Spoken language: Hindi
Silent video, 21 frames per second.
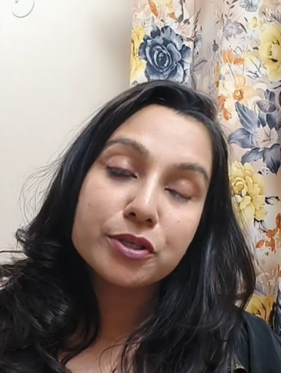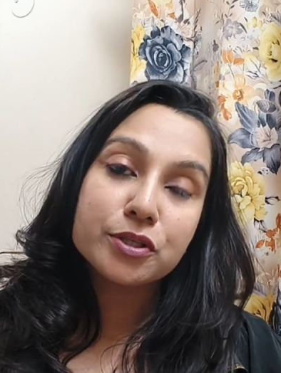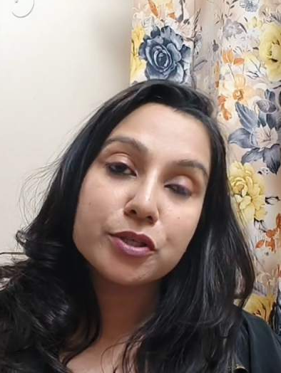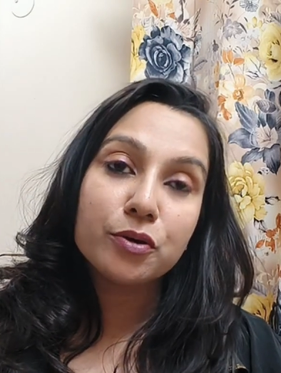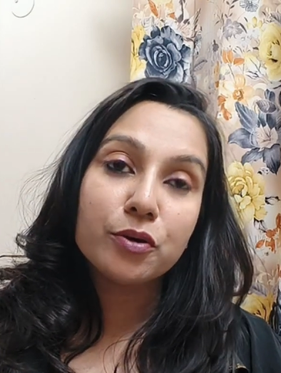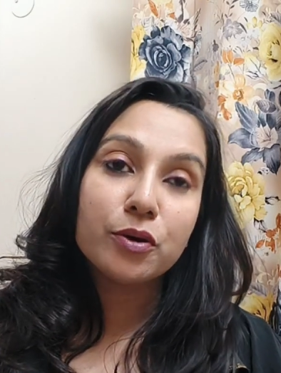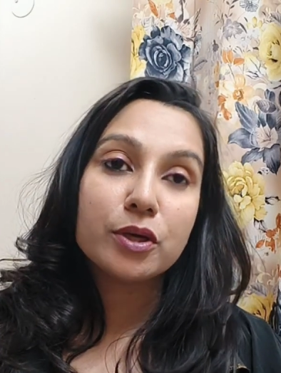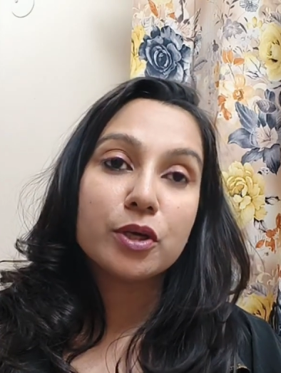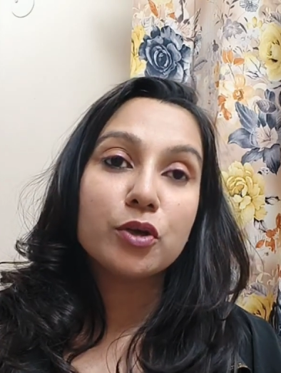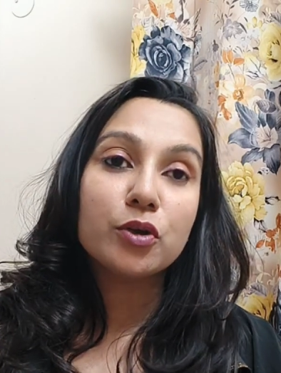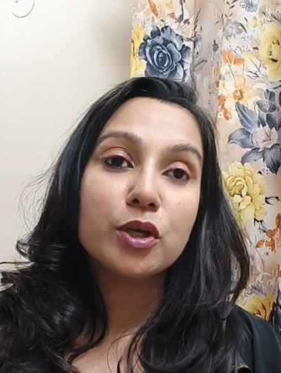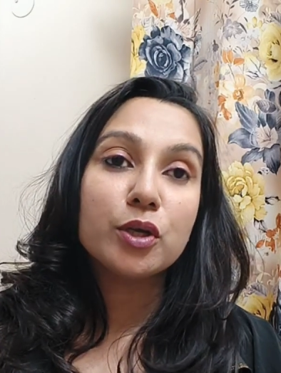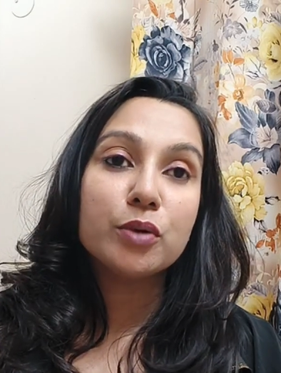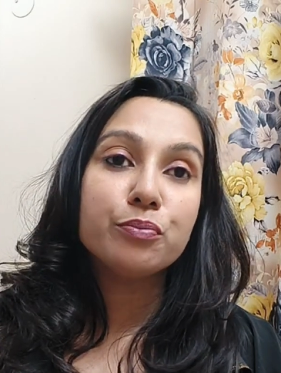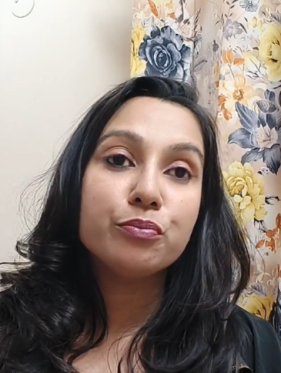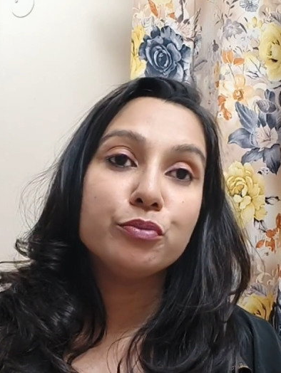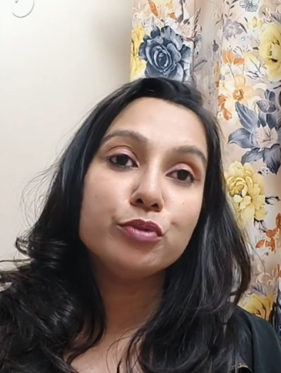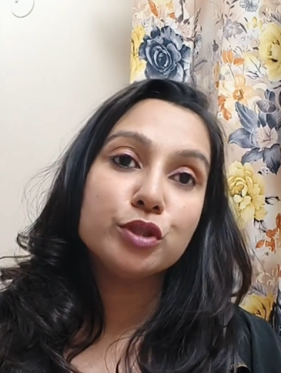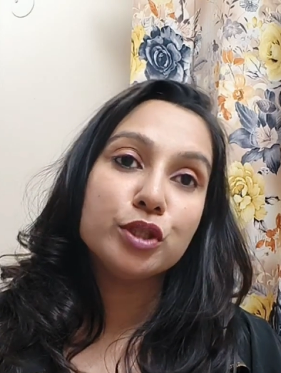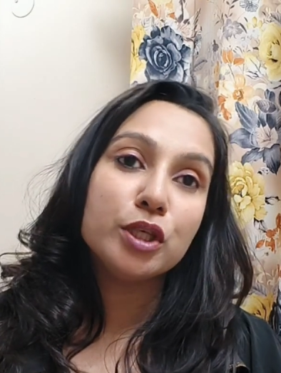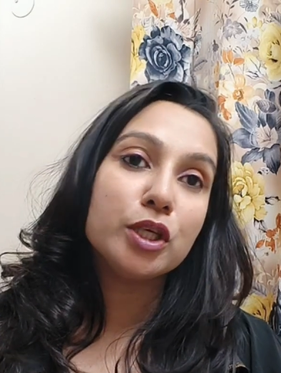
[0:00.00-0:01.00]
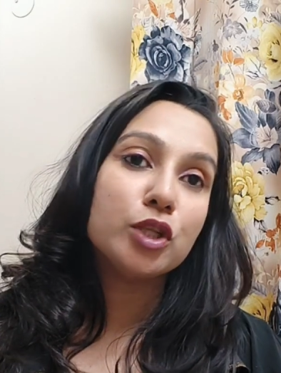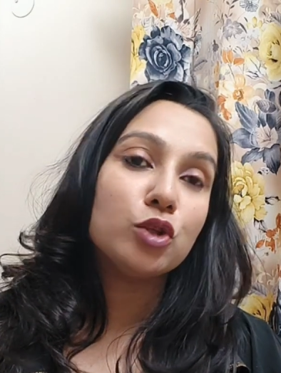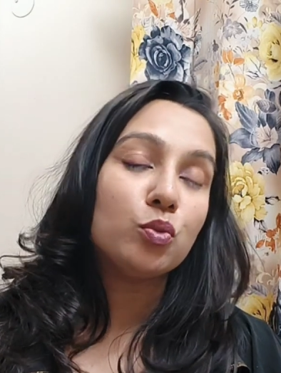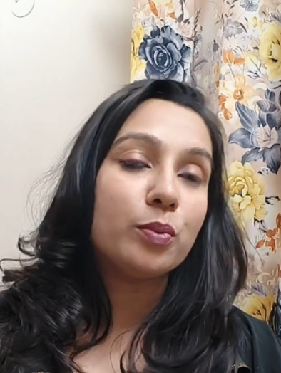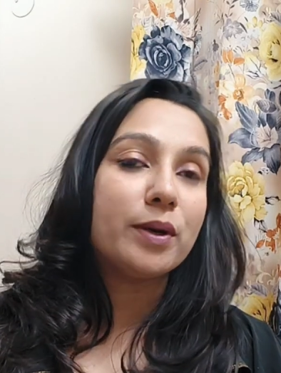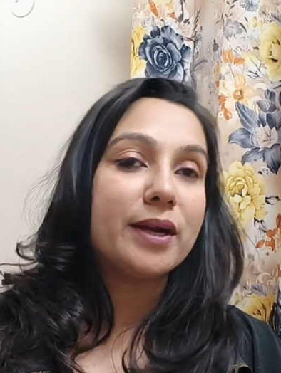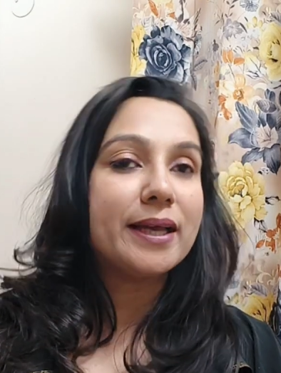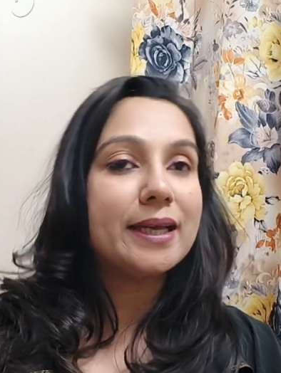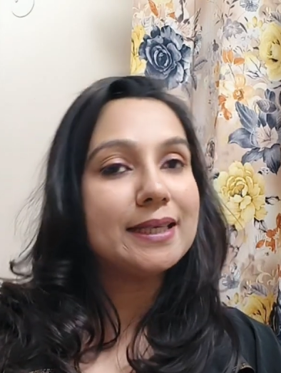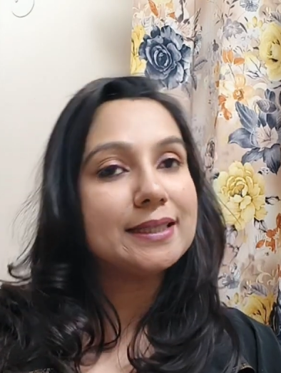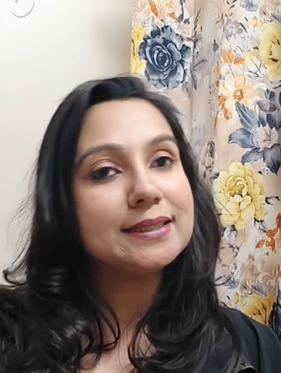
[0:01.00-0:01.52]
श्योर क्योंकि मुझे तो
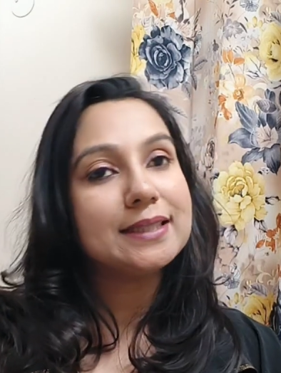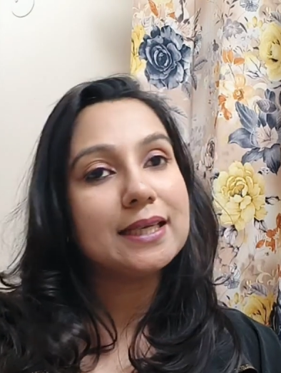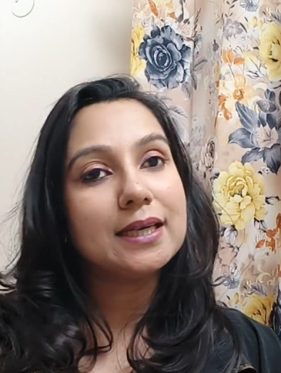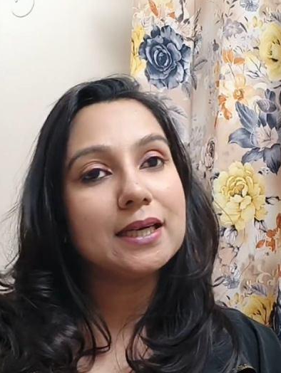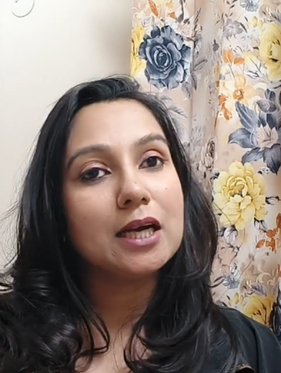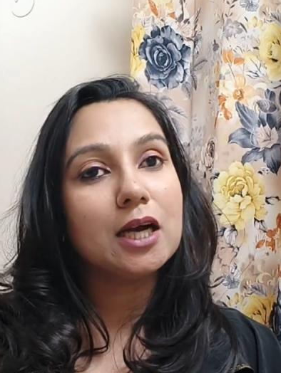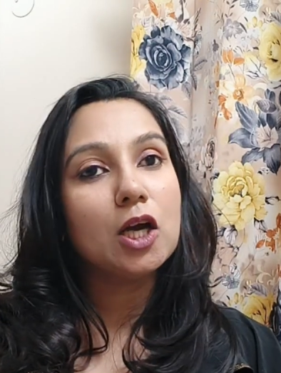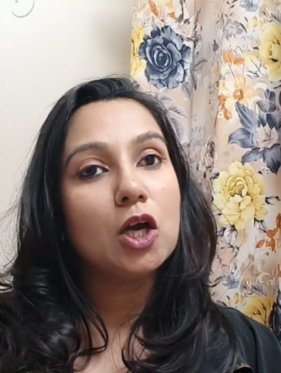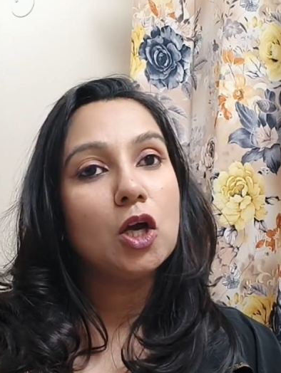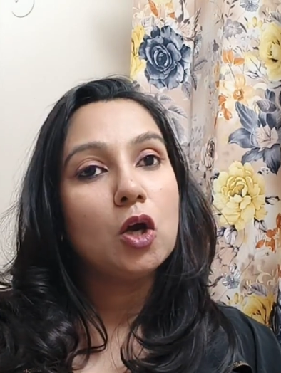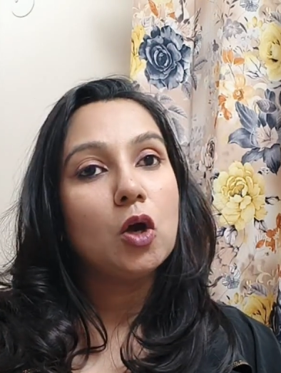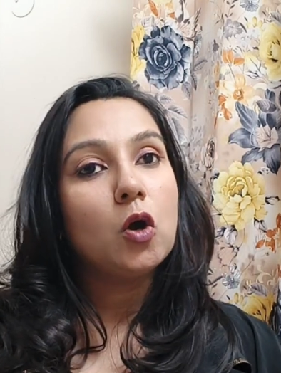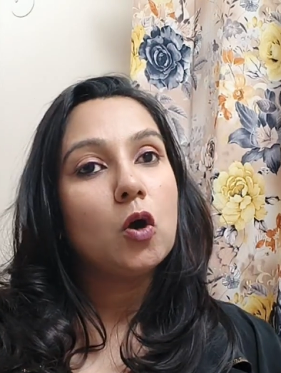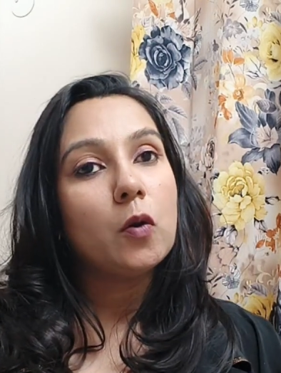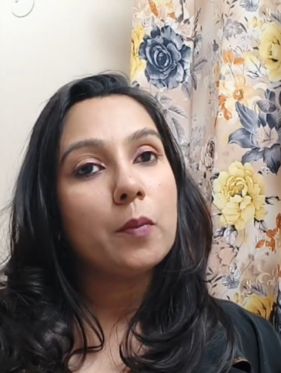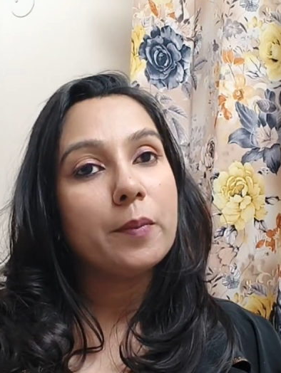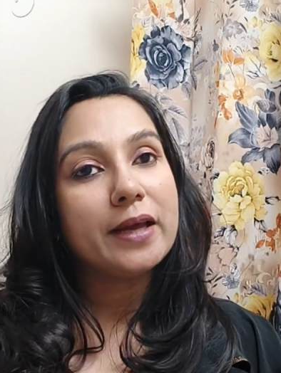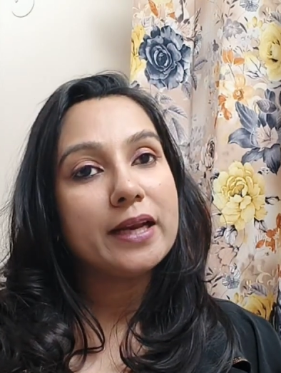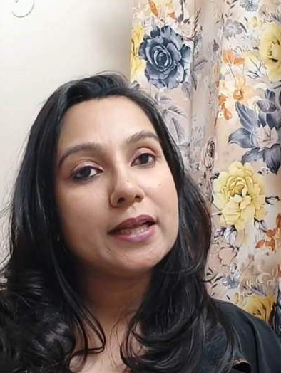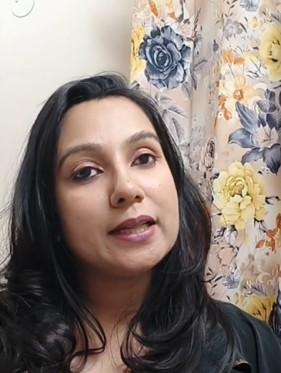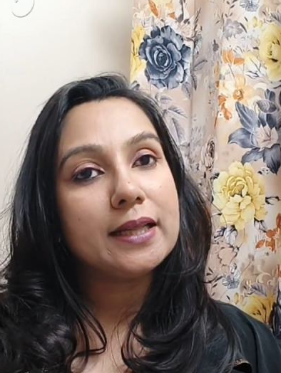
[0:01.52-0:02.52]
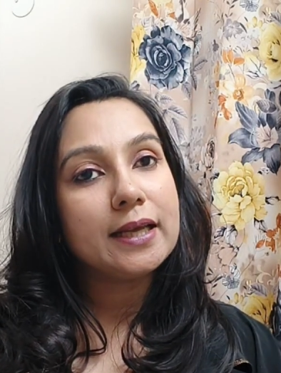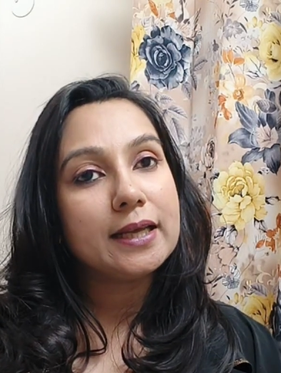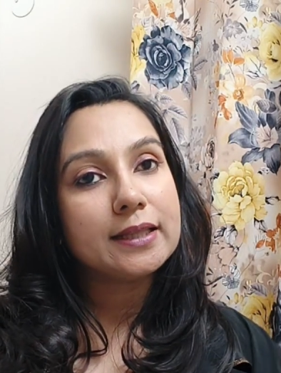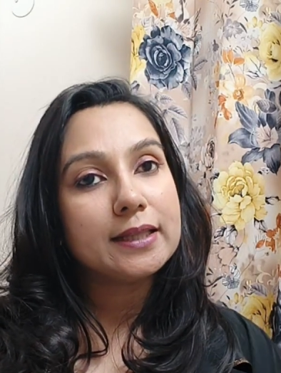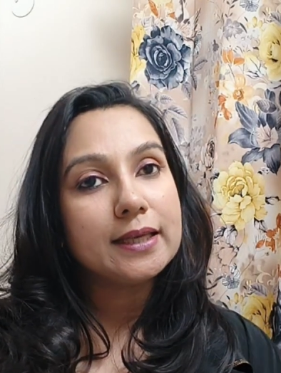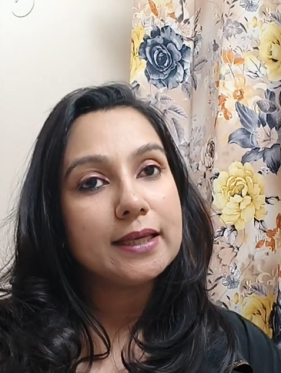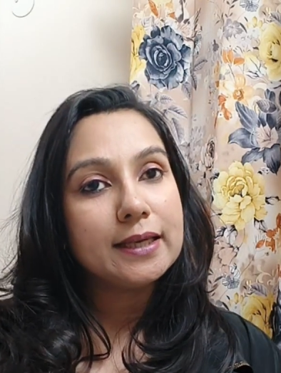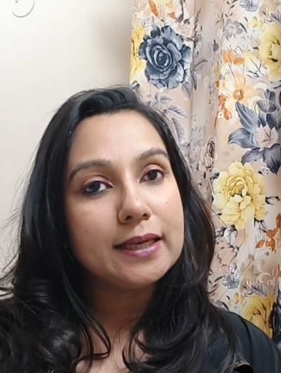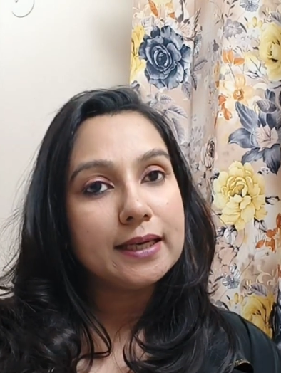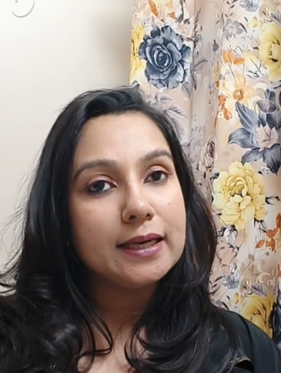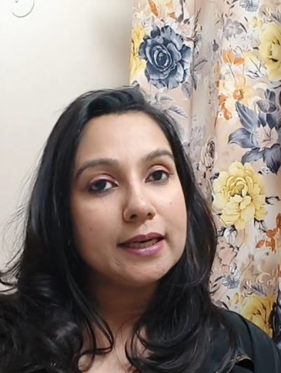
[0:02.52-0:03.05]
बड़ा ही अच्छा लगा मैंने देखते
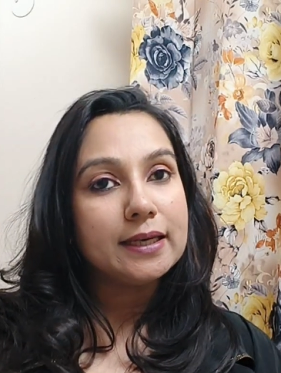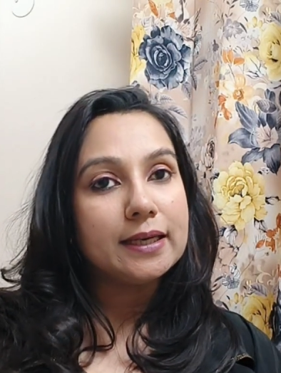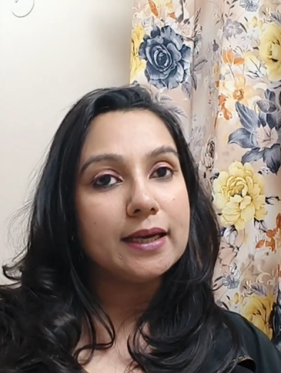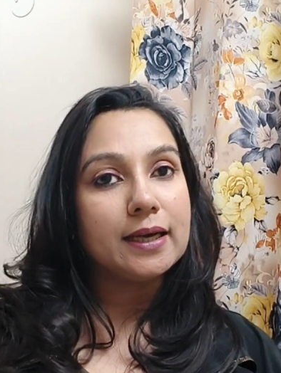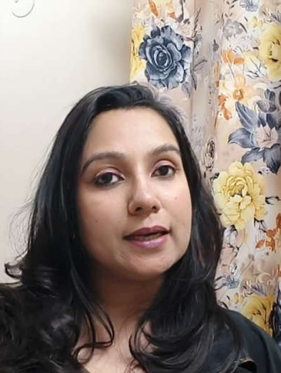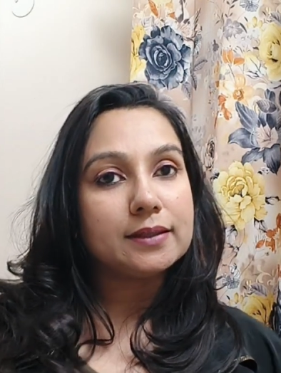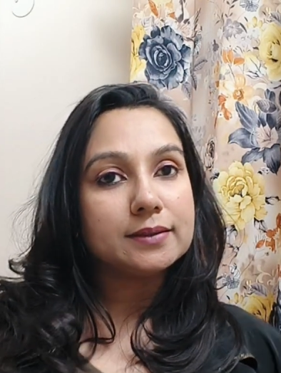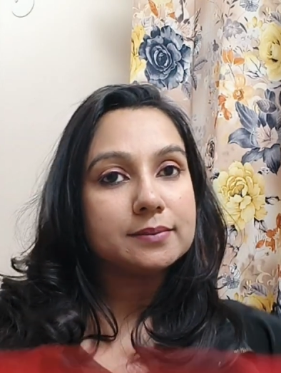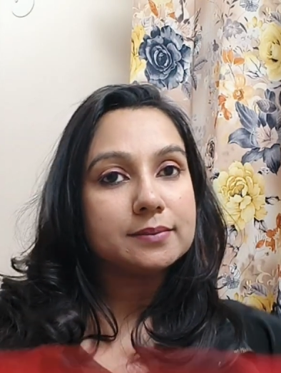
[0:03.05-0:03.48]
ही ले लिया